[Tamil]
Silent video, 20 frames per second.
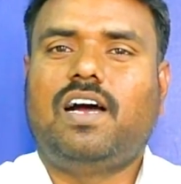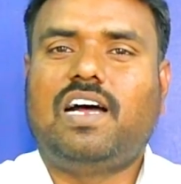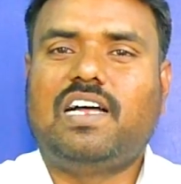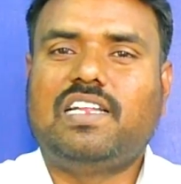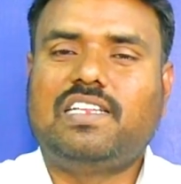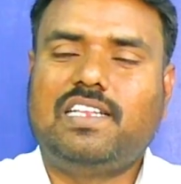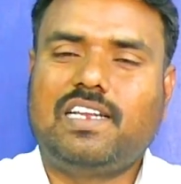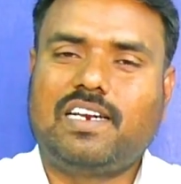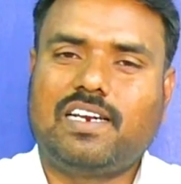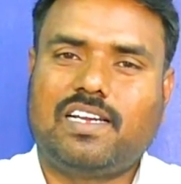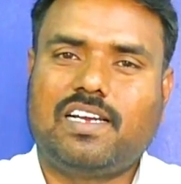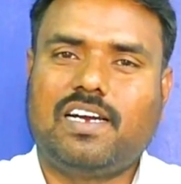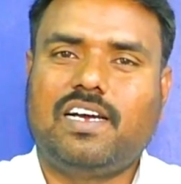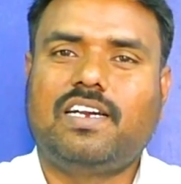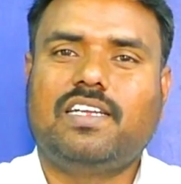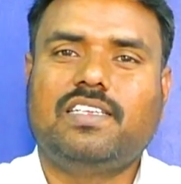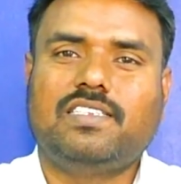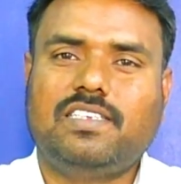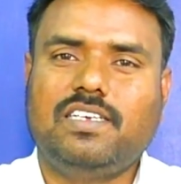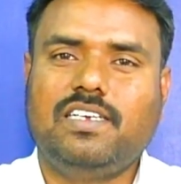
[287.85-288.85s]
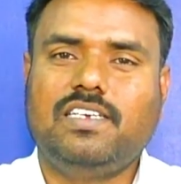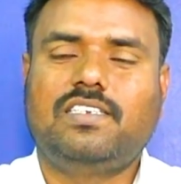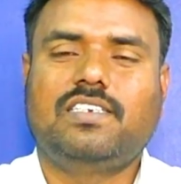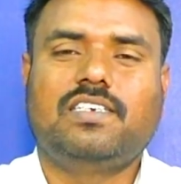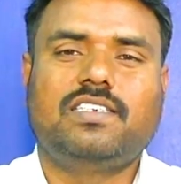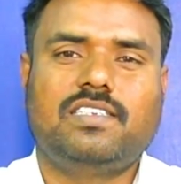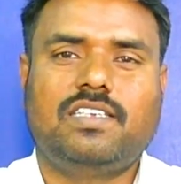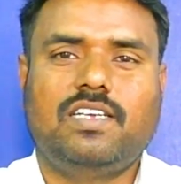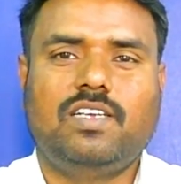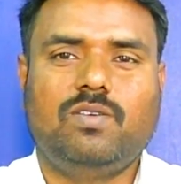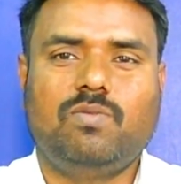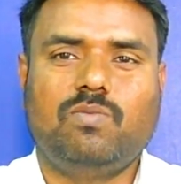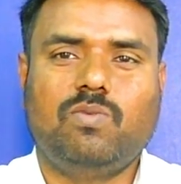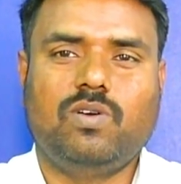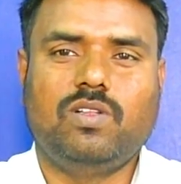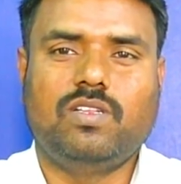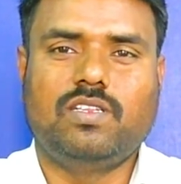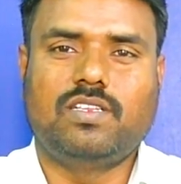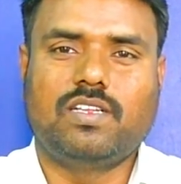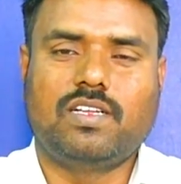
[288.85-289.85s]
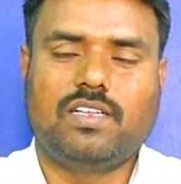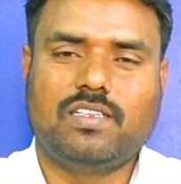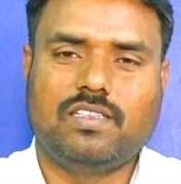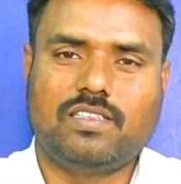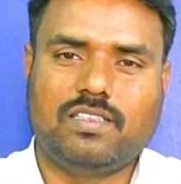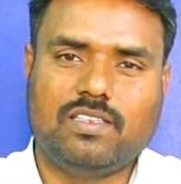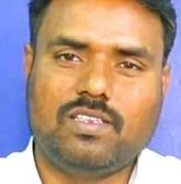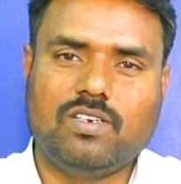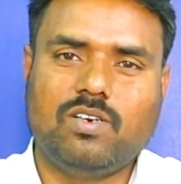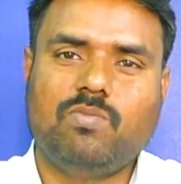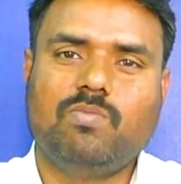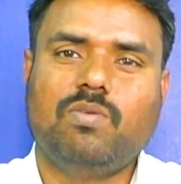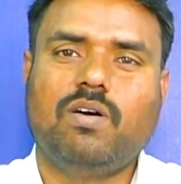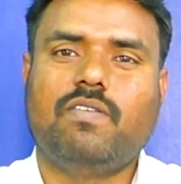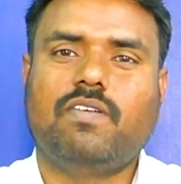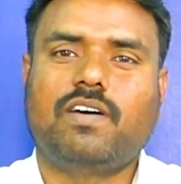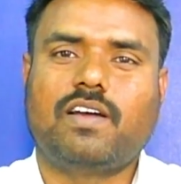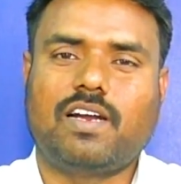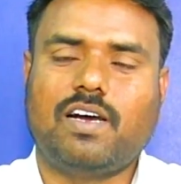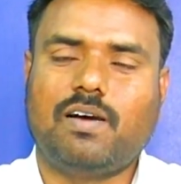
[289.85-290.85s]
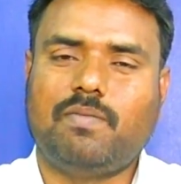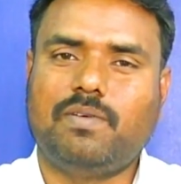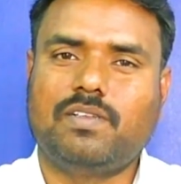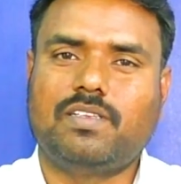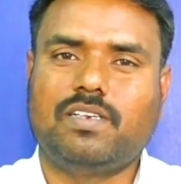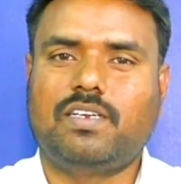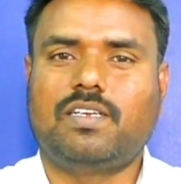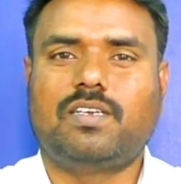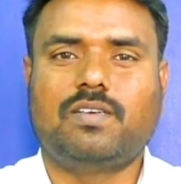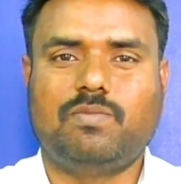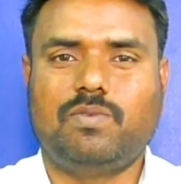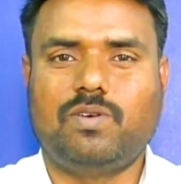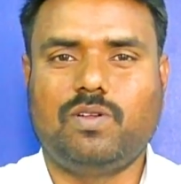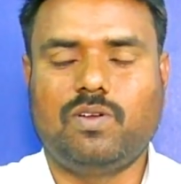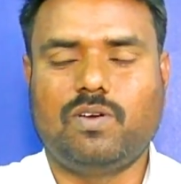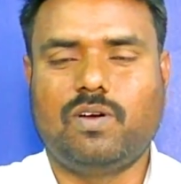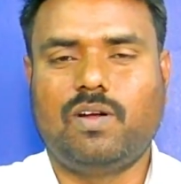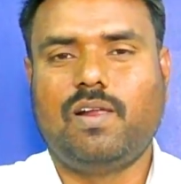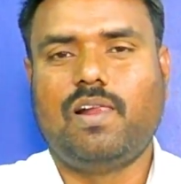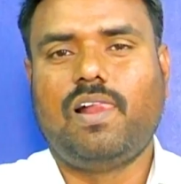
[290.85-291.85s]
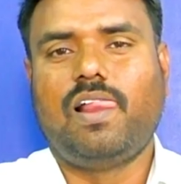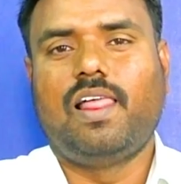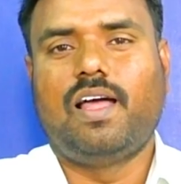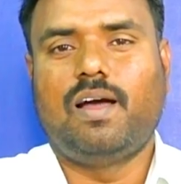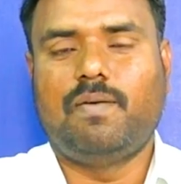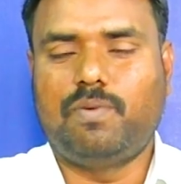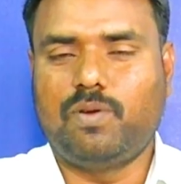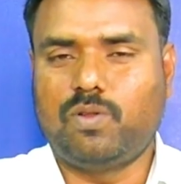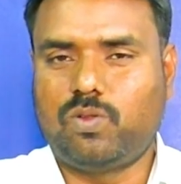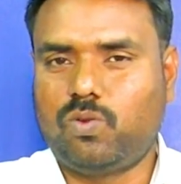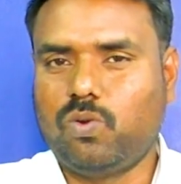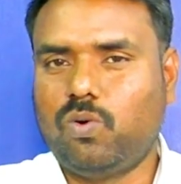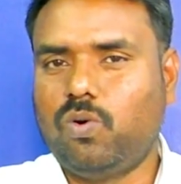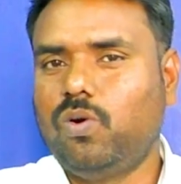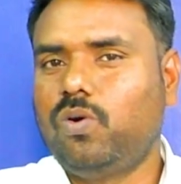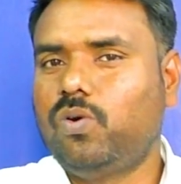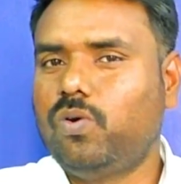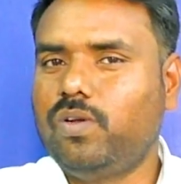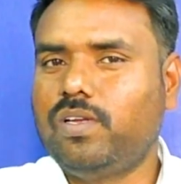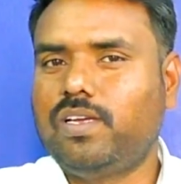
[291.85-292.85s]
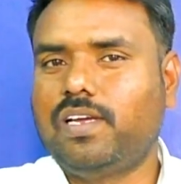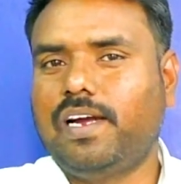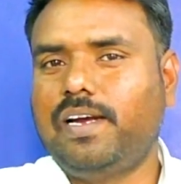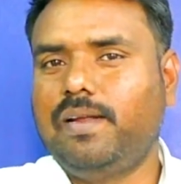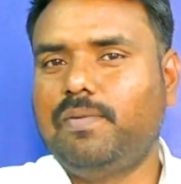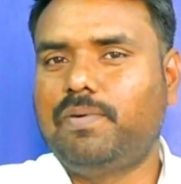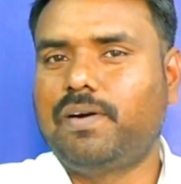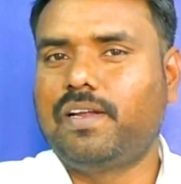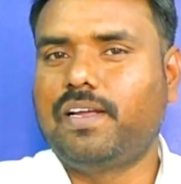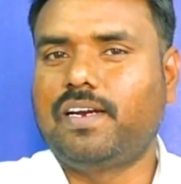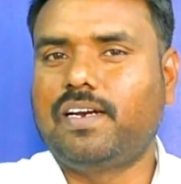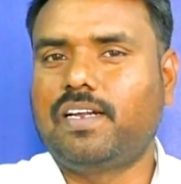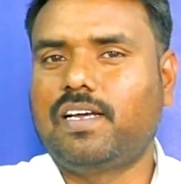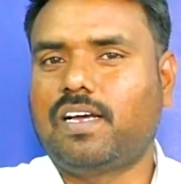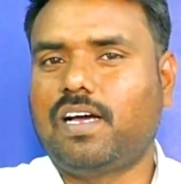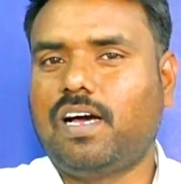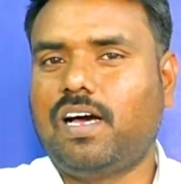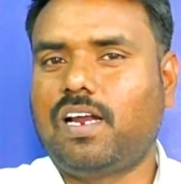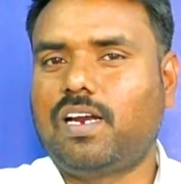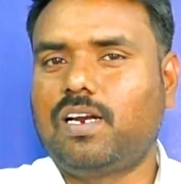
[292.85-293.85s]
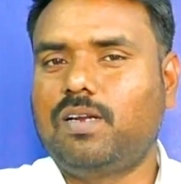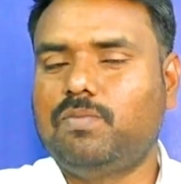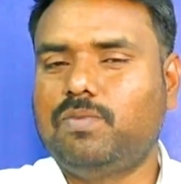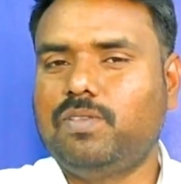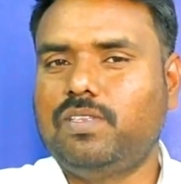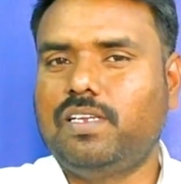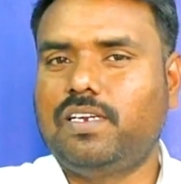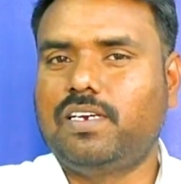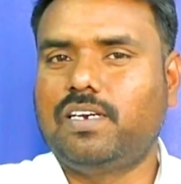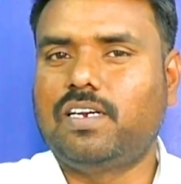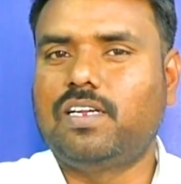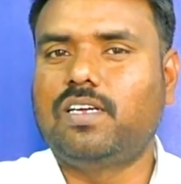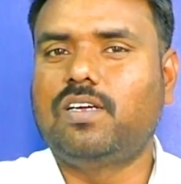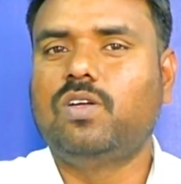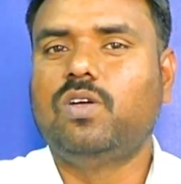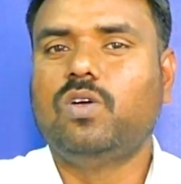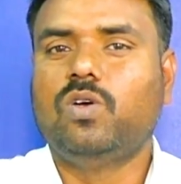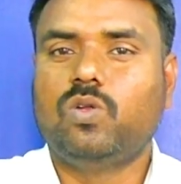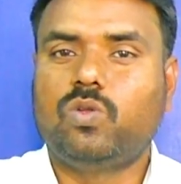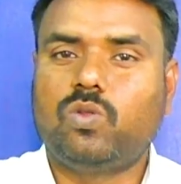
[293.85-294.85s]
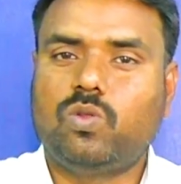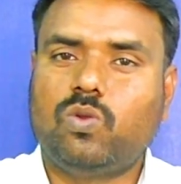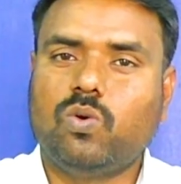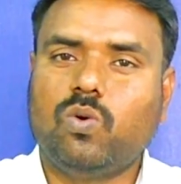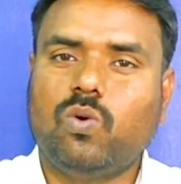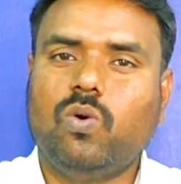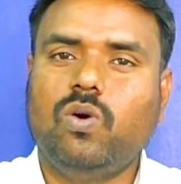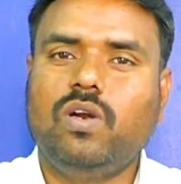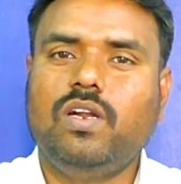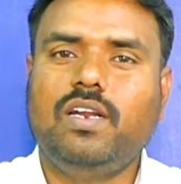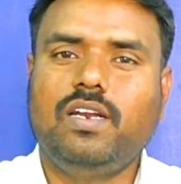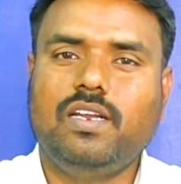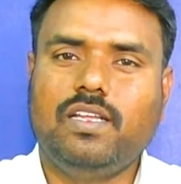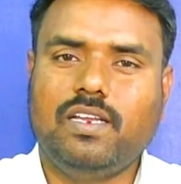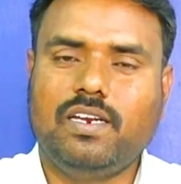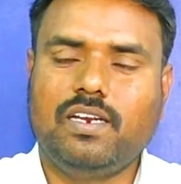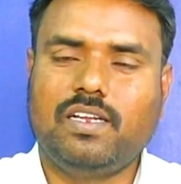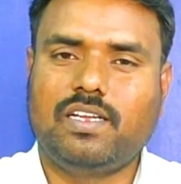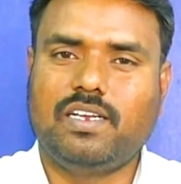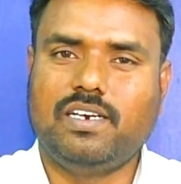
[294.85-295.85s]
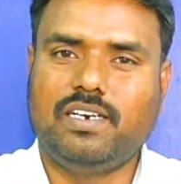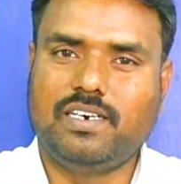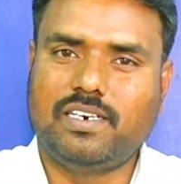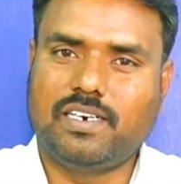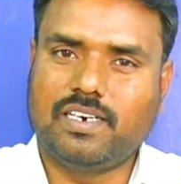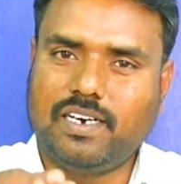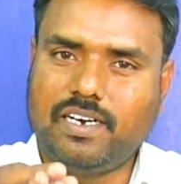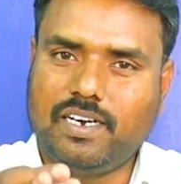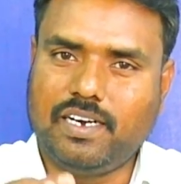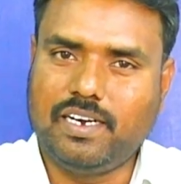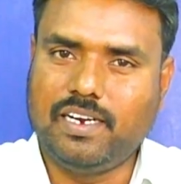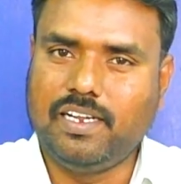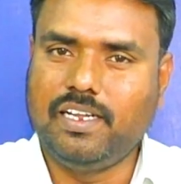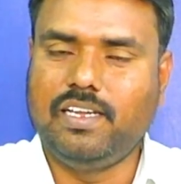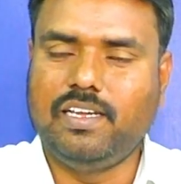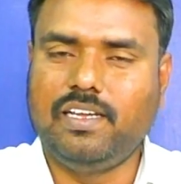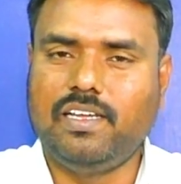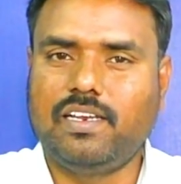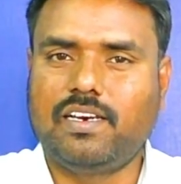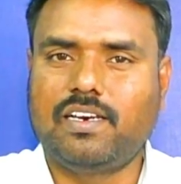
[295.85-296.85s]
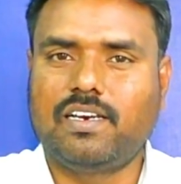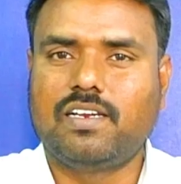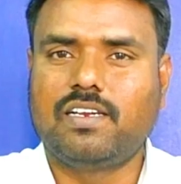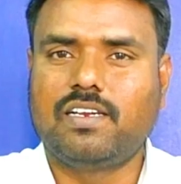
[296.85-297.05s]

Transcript: அதற்கான சிகிச்சை செய்யும் பொழுது தான் திரும்ப வராமல் தடுக்க முடியும் அப்போ தோல் நோய்க்கு அடிப்படையான காரணம் வந்து என்னென்னா தோலில் இருக்கின்ற நீர்